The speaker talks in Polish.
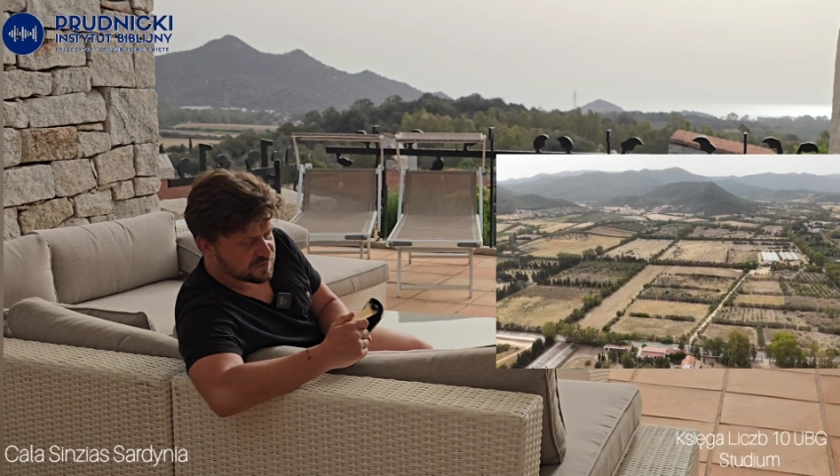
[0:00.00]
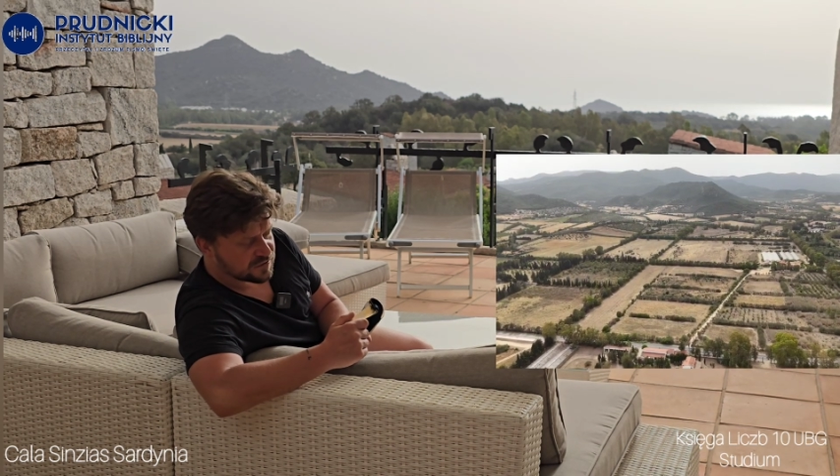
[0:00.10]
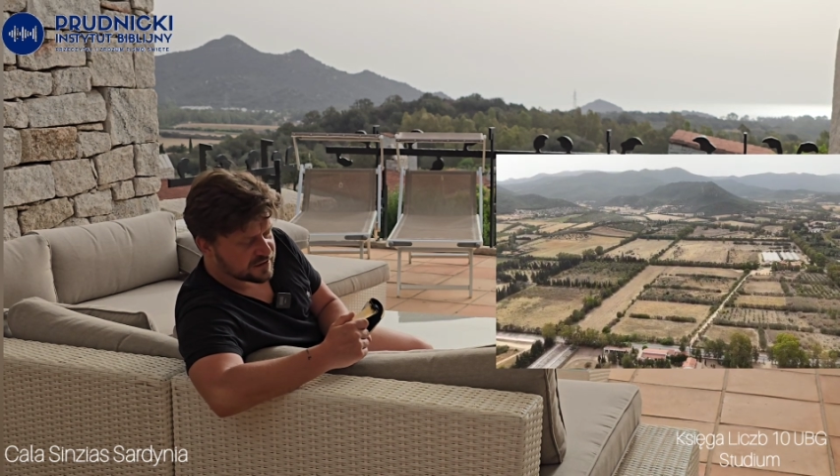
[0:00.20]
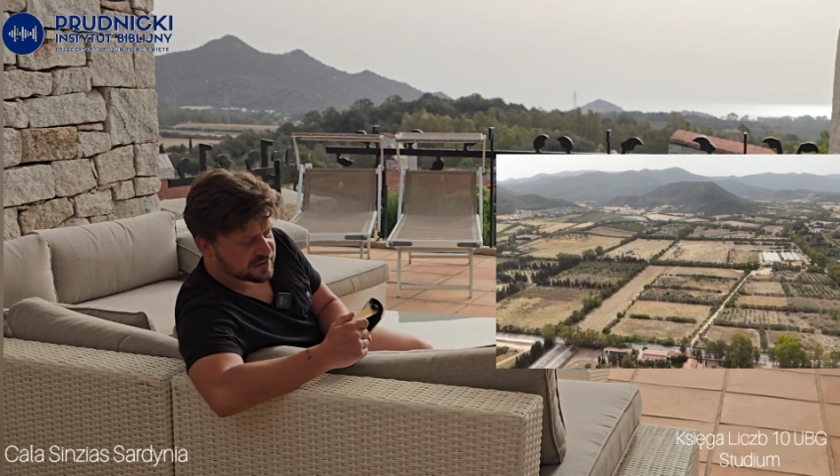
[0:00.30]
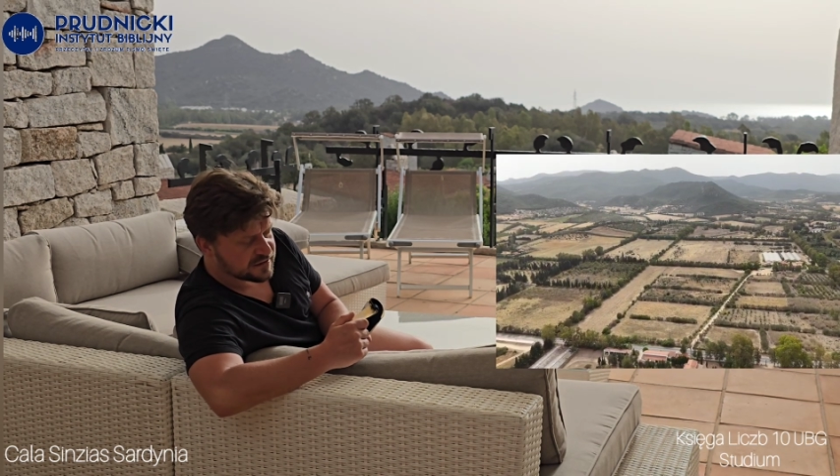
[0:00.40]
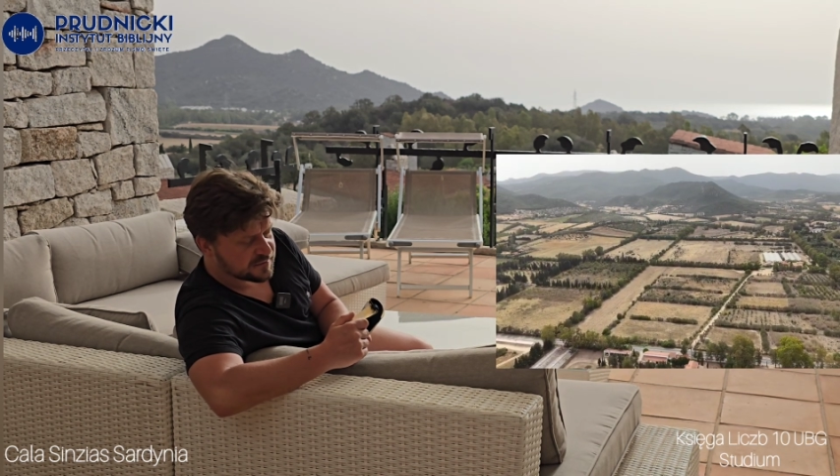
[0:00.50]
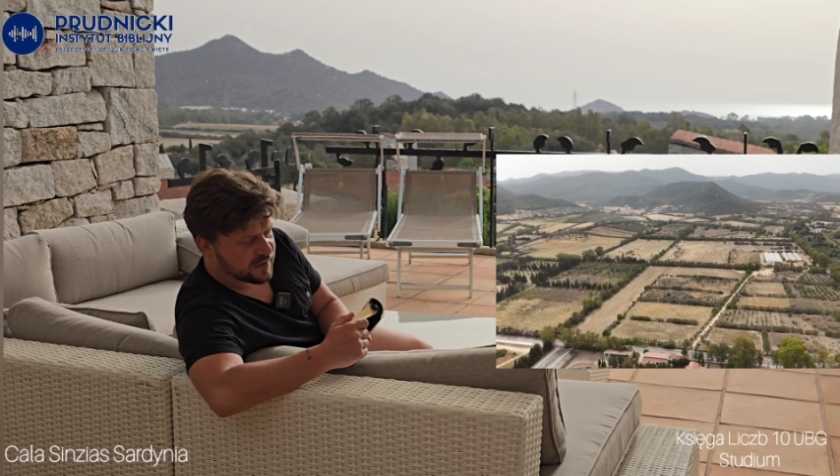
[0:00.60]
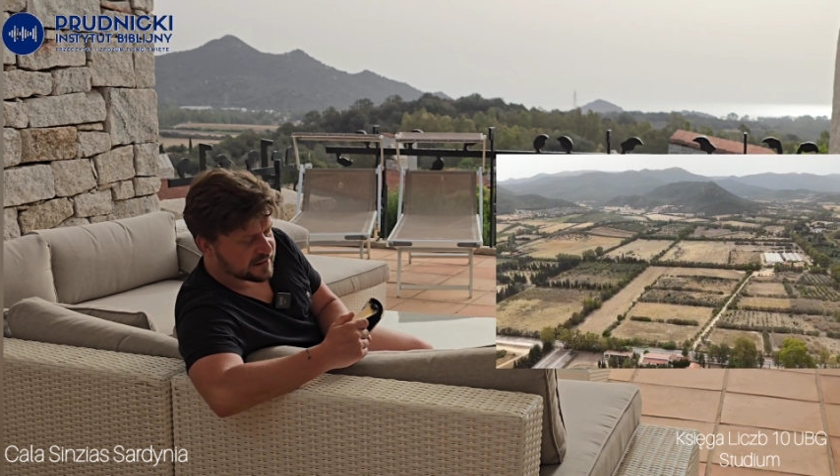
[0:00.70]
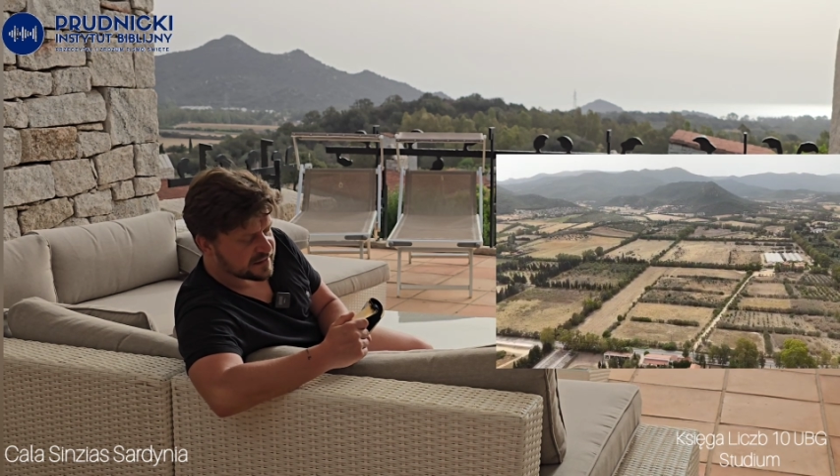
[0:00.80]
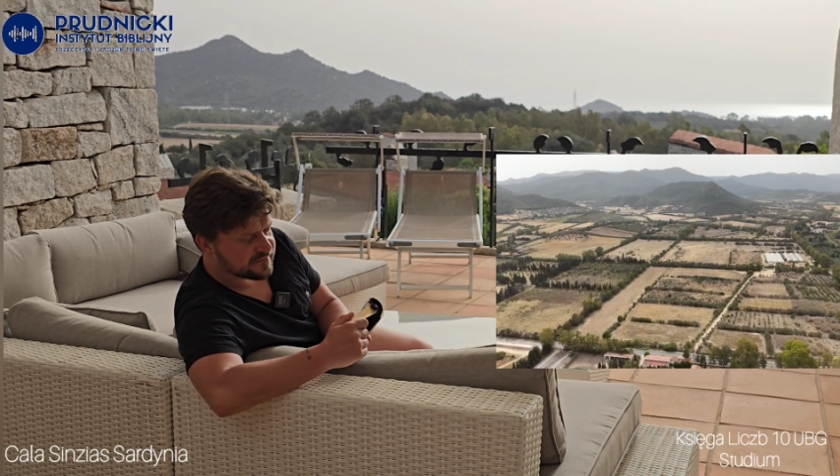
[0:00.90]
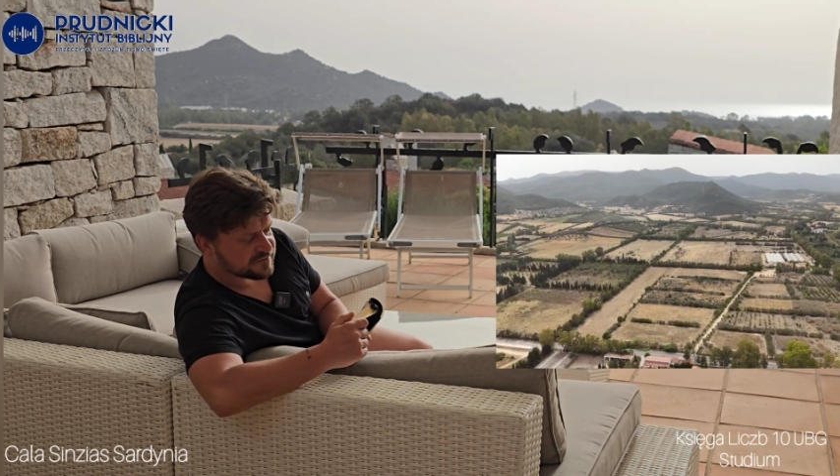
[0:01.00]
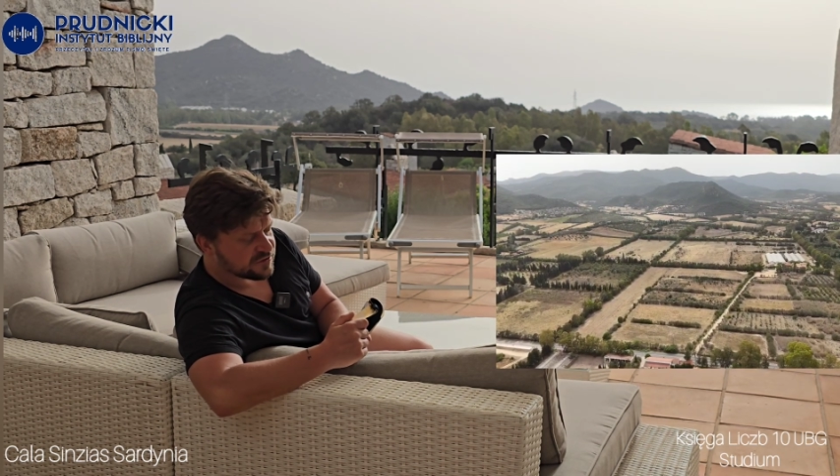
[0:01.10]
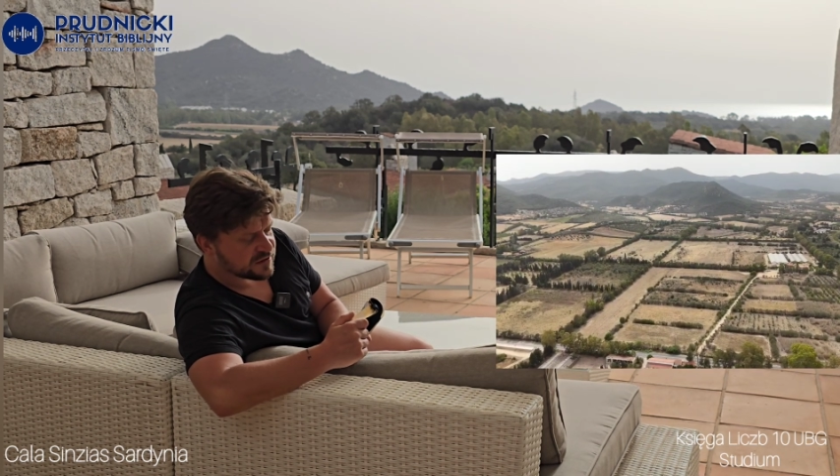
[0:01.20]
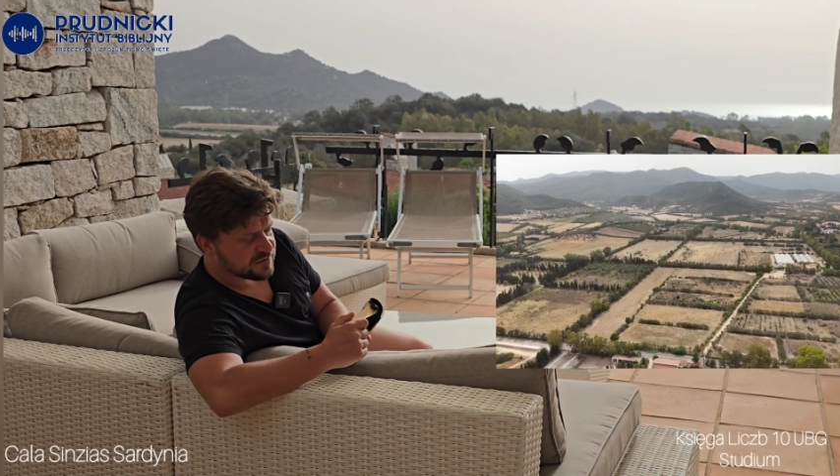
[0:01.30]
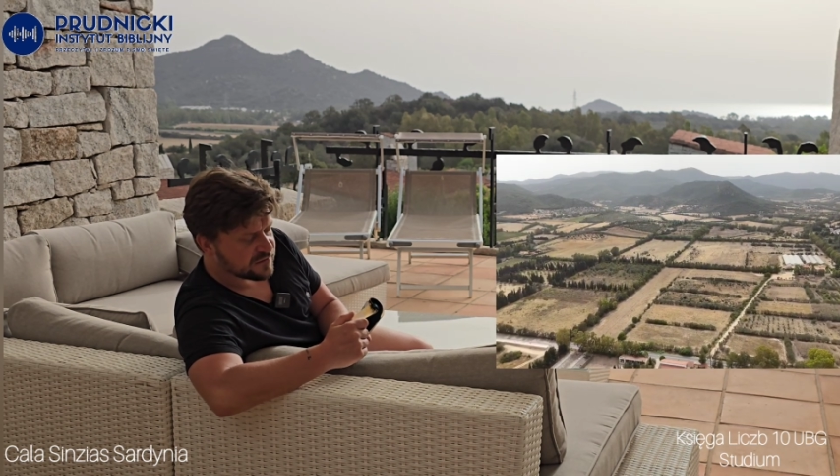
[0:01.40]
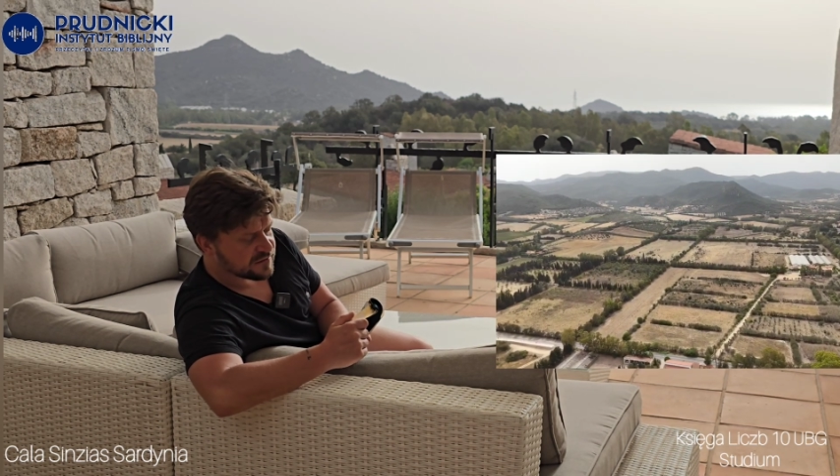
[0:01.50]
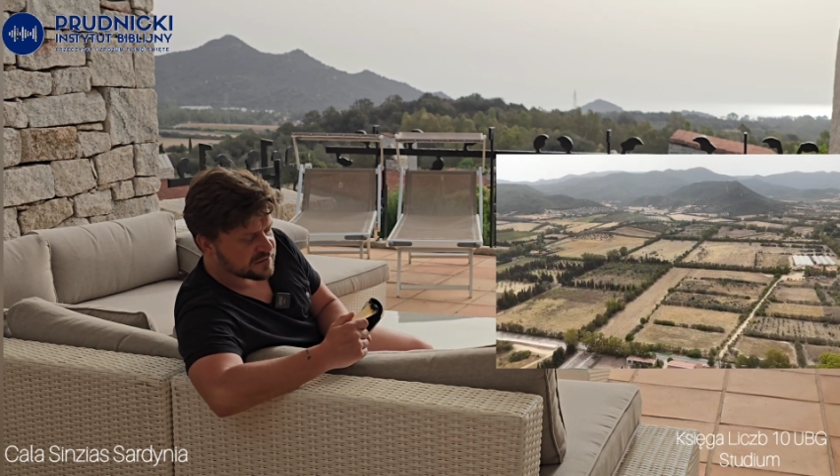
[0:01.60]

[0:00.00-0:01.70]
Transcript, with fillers: góry Pana w drogę